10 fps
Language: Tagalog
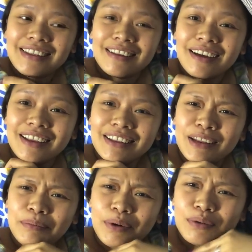
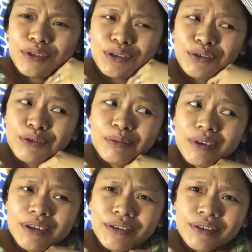Nakaidlip ako. Siguro
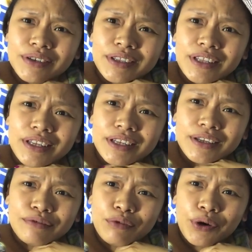mga 30,
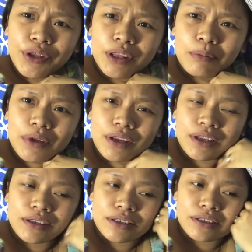40
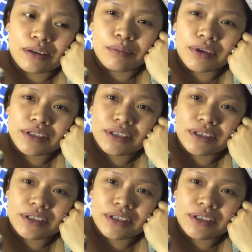minutes. Habang